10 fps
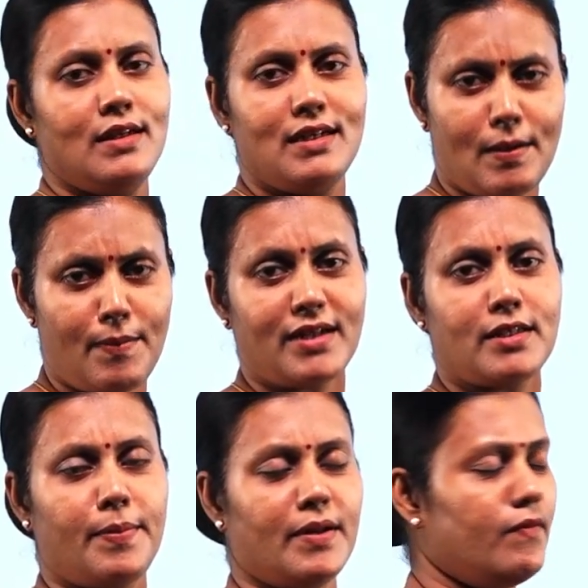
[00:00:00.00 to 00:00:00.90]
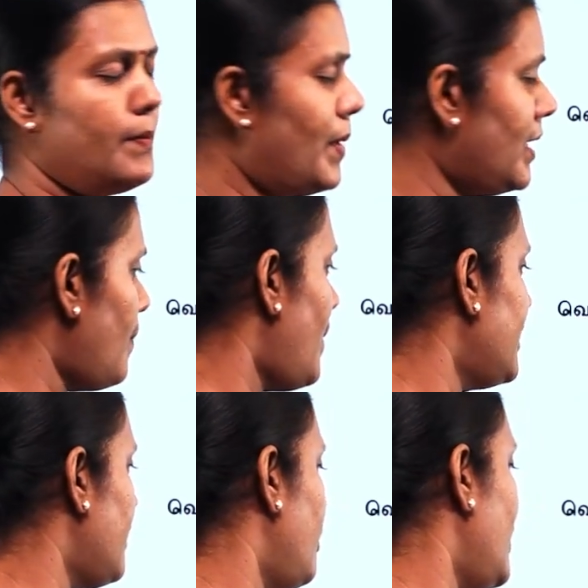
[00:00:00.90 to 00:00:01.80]
இடமாற்றப்படும் வெப்ப
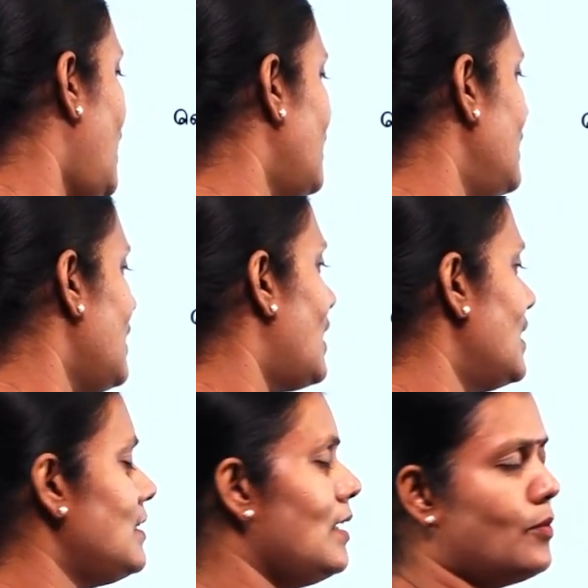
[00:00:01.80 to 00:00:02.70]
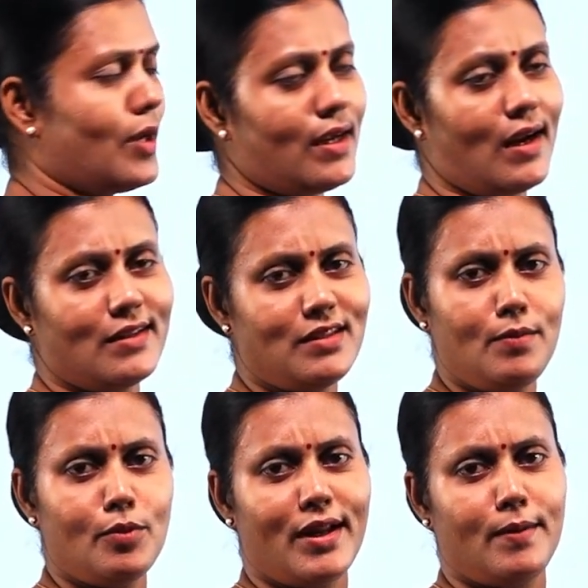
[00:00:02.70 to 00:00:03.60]
இடமாற்ற முறையானது கடத்தல் முறை
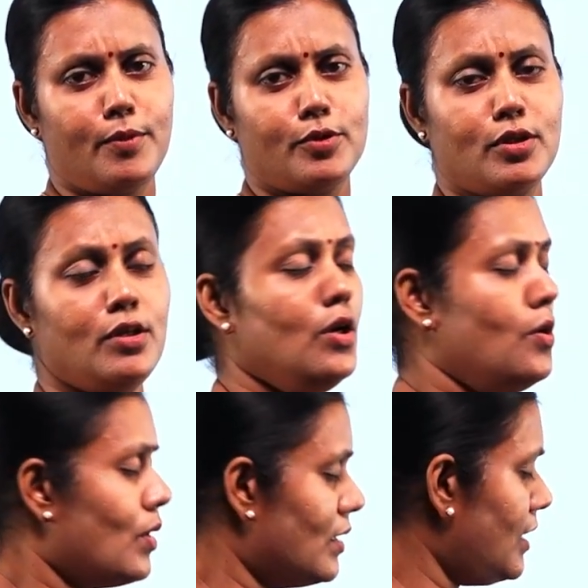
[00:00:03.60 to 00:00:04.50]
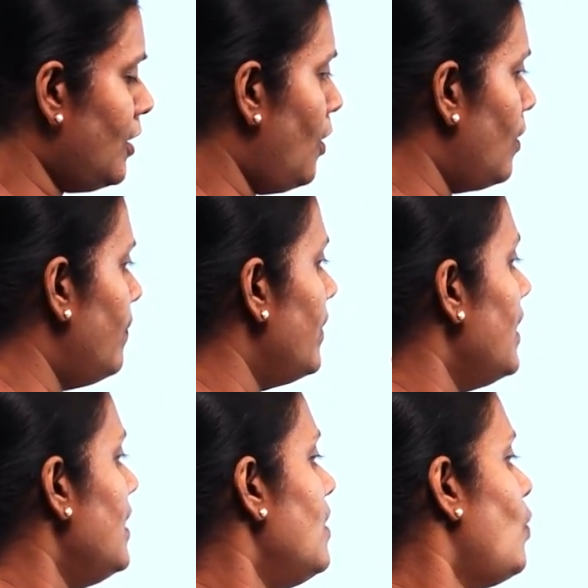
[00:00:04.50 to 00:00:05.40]
கடத்தல் முறையின் போது உங்களுக்கு தெரியணும்
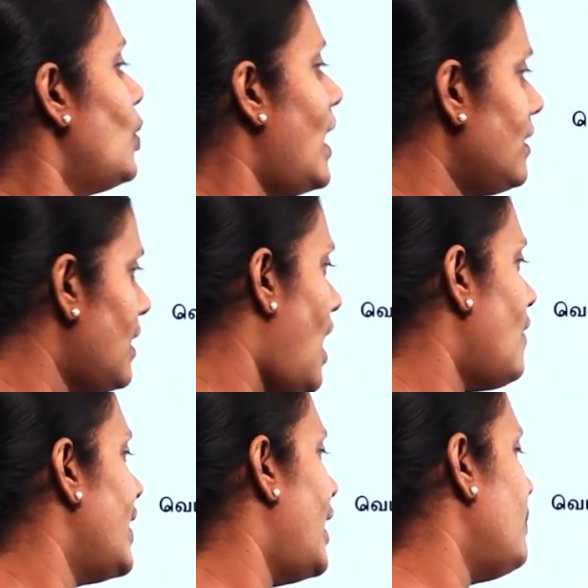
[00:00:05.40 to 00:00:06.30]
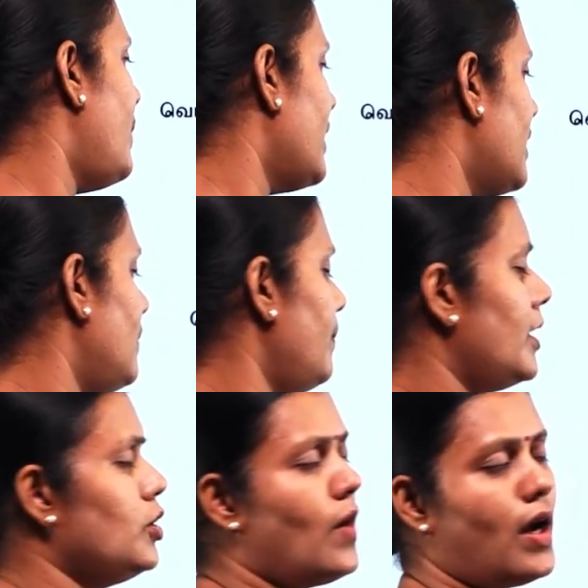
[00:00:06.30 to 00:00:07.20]
காவுகையிலும் பார்க்க
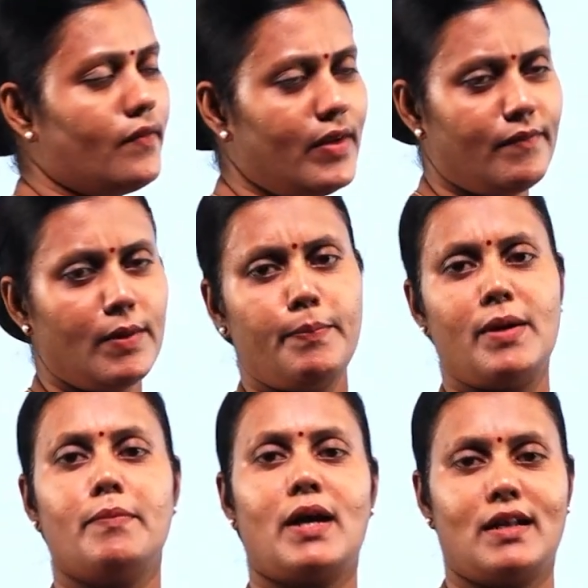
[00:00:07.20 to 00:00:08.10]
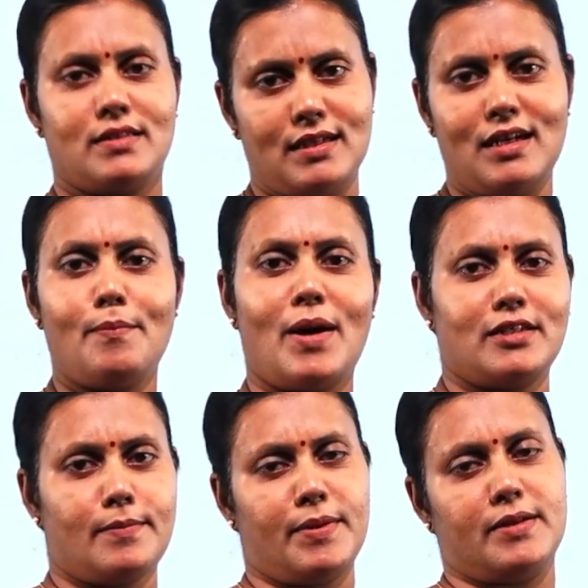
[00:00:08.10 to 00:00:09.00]
மெதுவாகவே வெப்பம் கடத்த
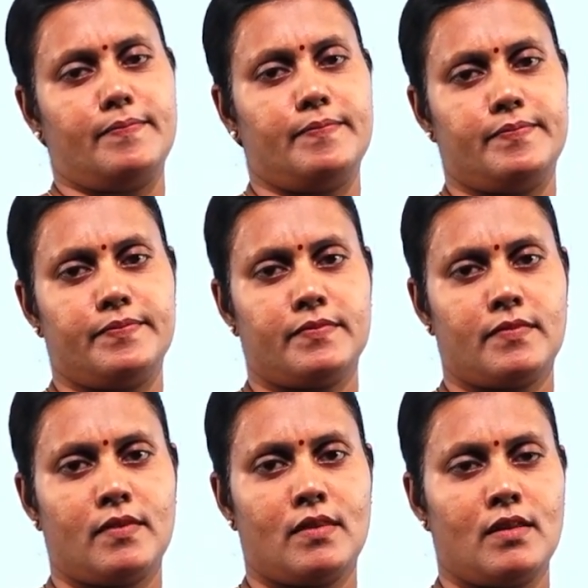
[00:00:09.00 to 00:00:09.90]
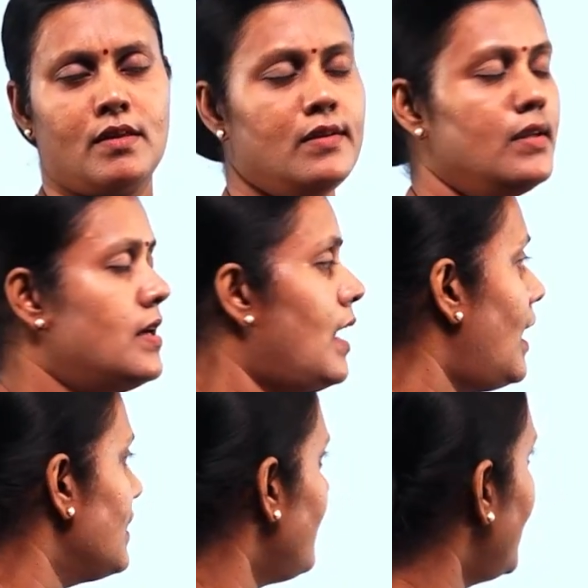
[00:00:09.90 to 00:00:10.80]
இடமாற்றப்படும் அந்த